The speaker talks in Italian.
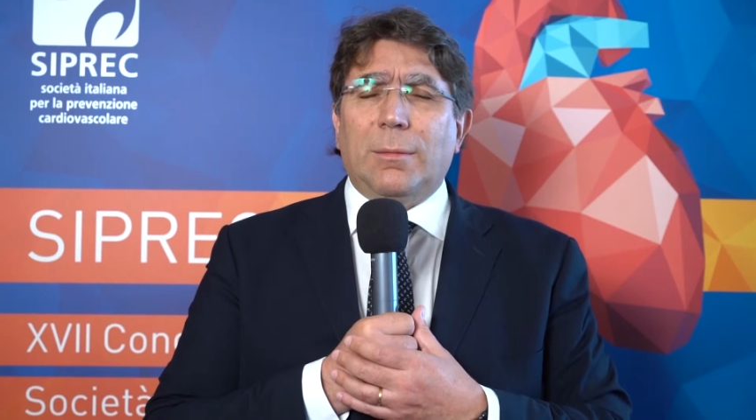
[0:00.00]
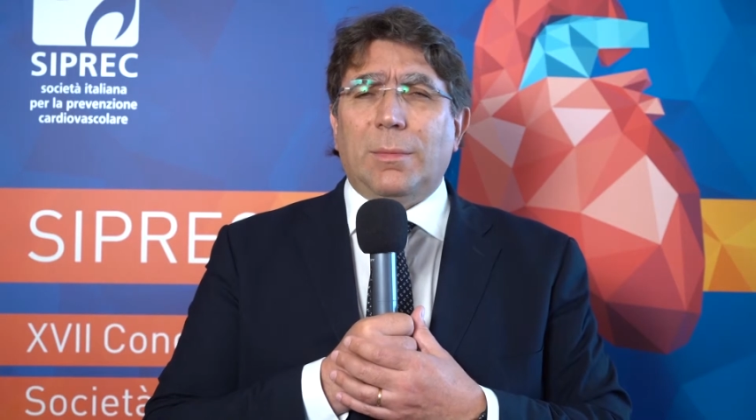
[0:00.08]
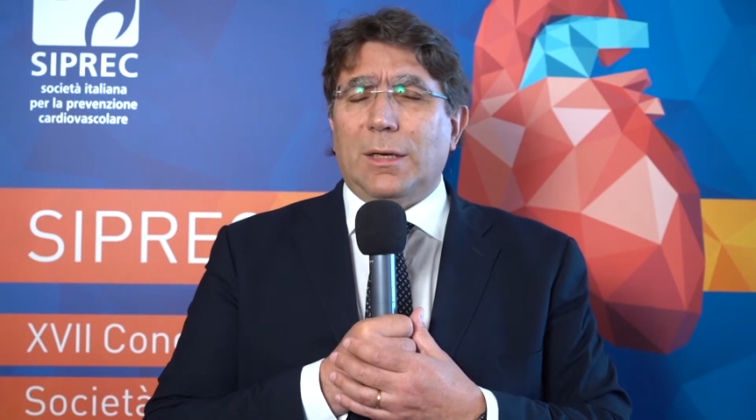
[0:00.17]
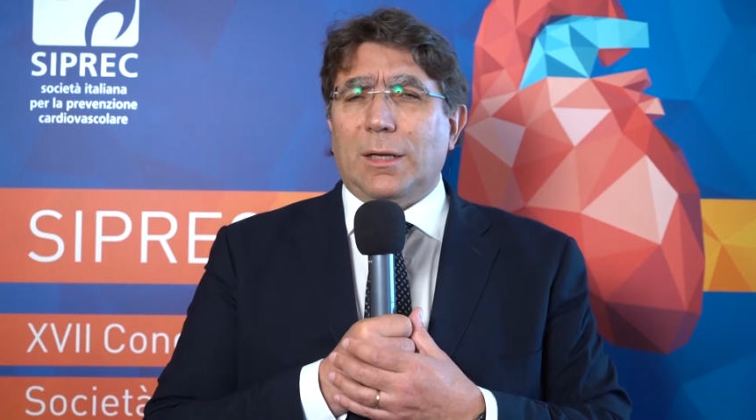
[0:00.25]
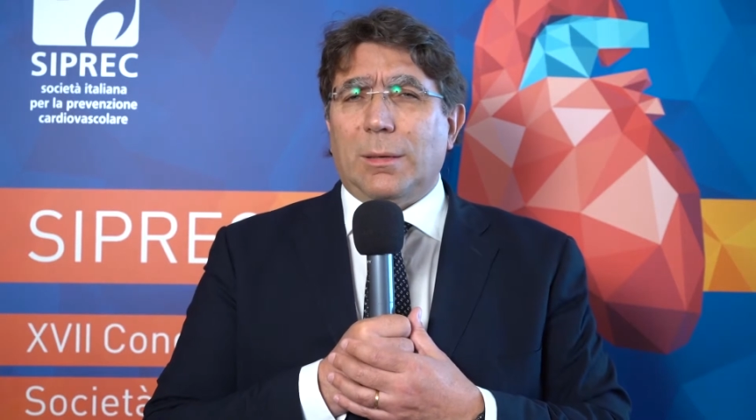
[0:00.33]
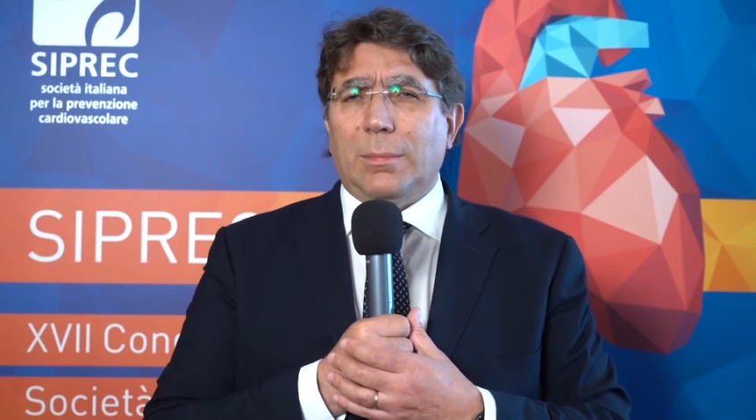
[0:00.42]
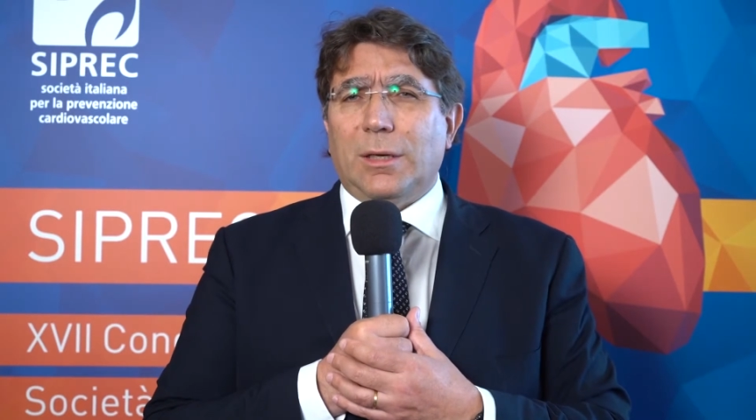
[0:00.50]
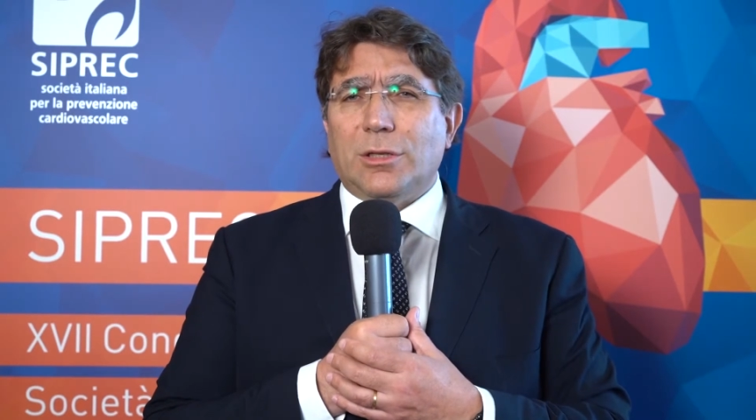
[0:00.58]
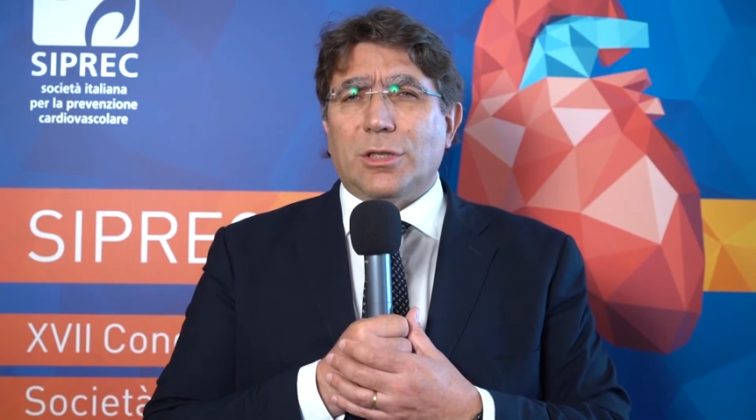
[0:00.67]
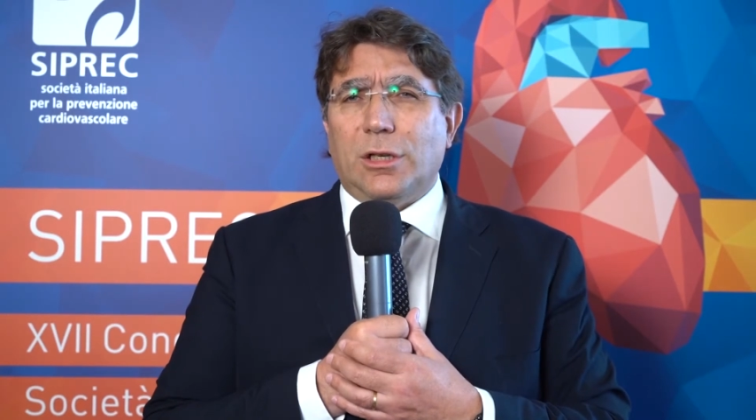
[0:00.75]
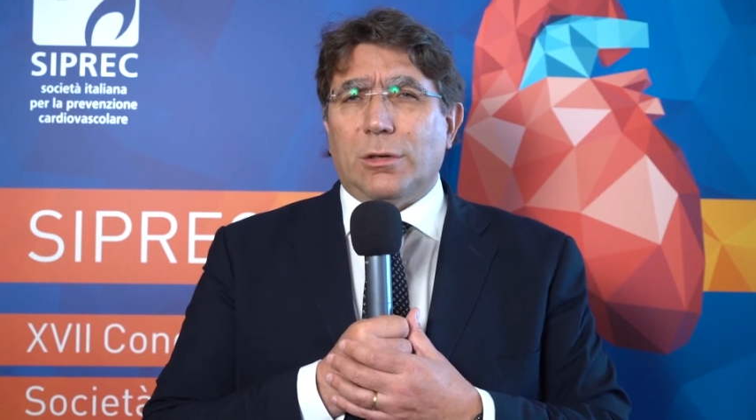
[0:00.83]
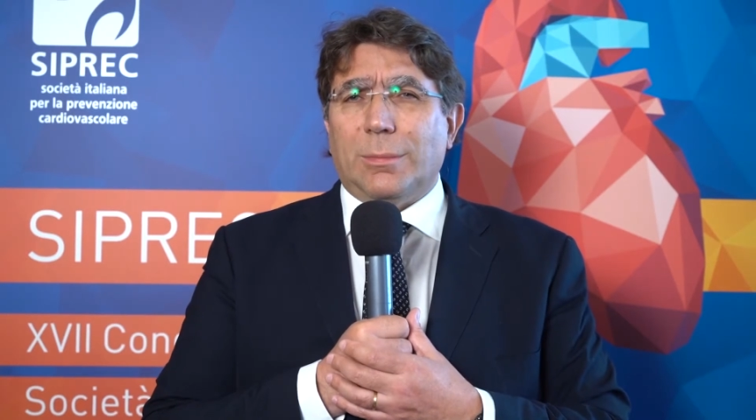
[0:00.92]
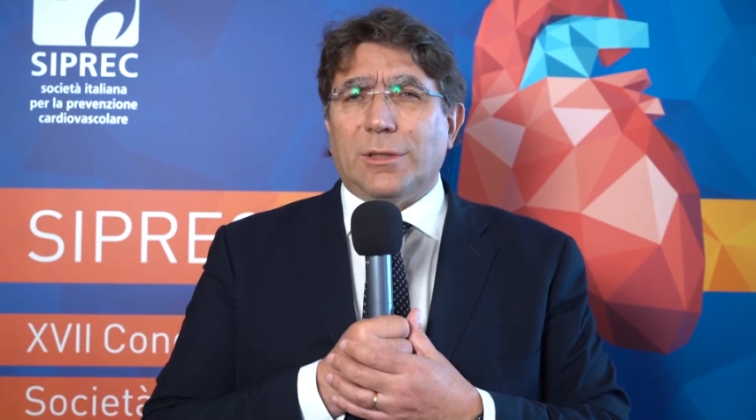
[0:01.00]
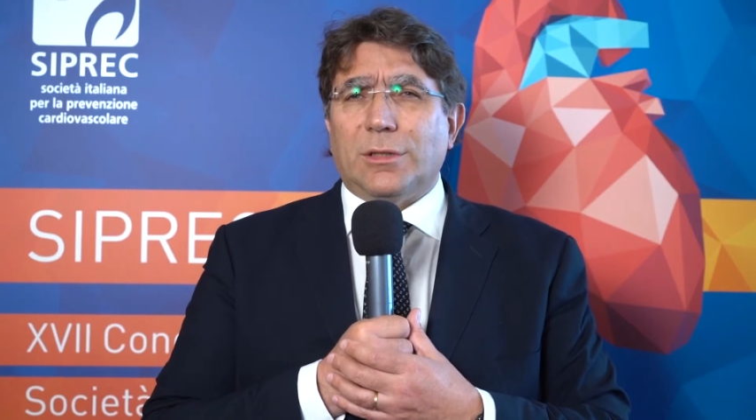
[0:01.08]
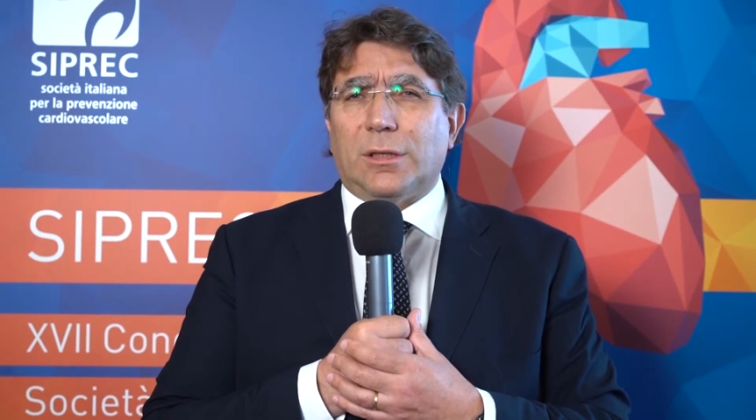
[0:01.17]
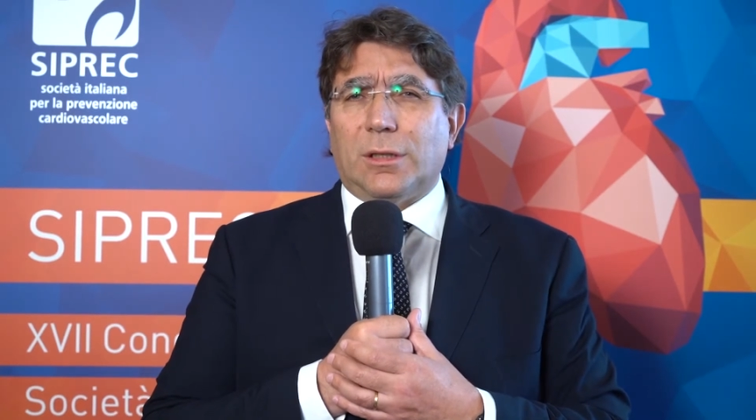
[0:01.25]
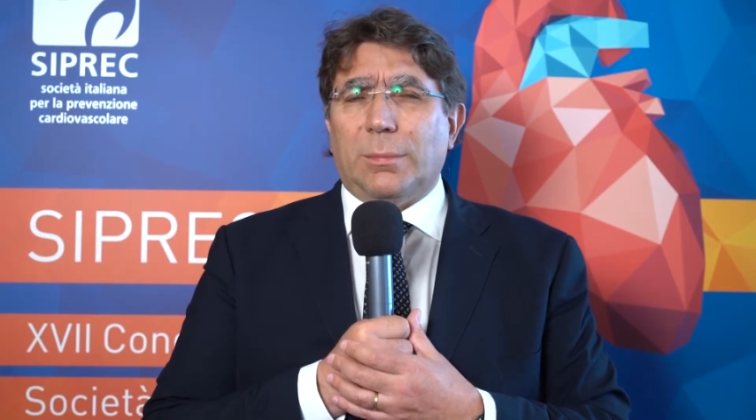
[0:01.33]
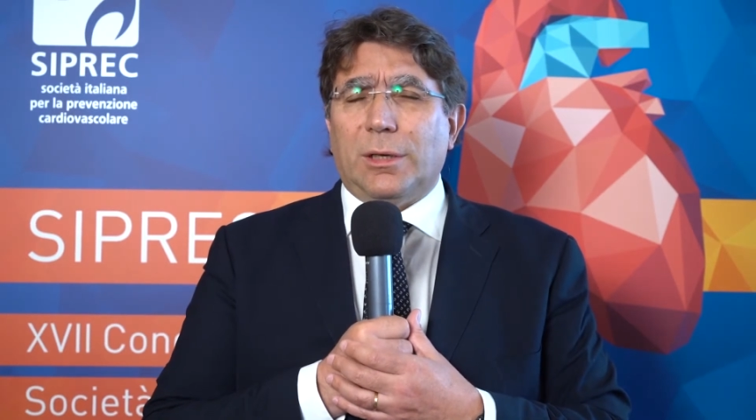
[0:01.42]
mg di cilio, ma
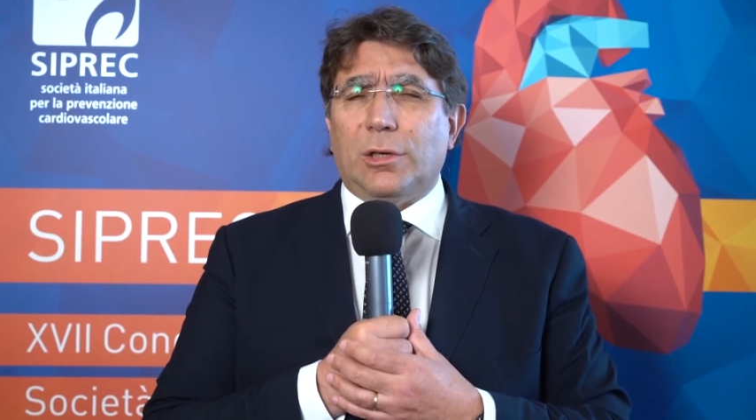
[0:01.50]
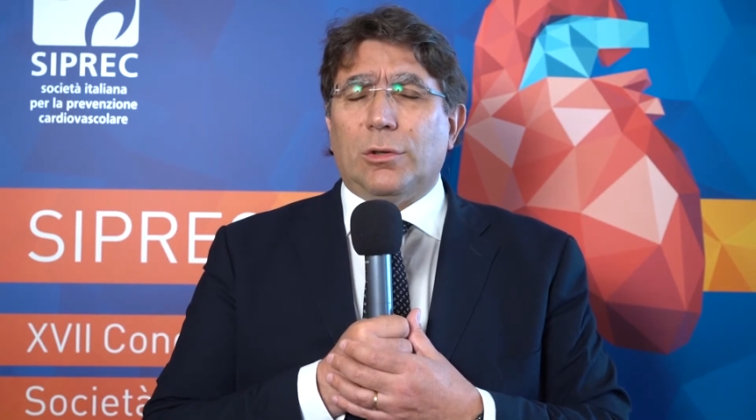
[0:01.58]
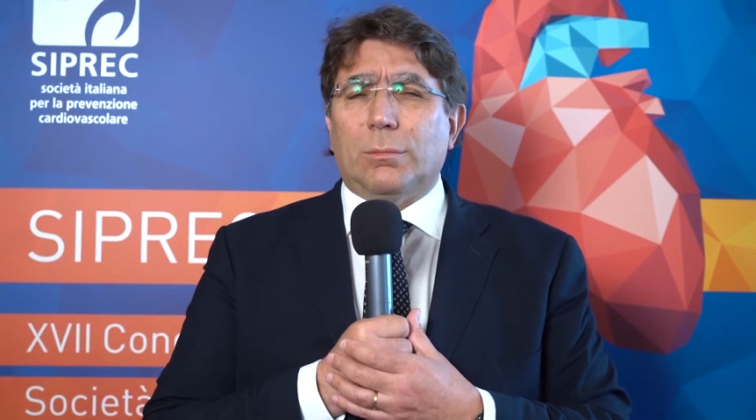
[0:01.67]
certamente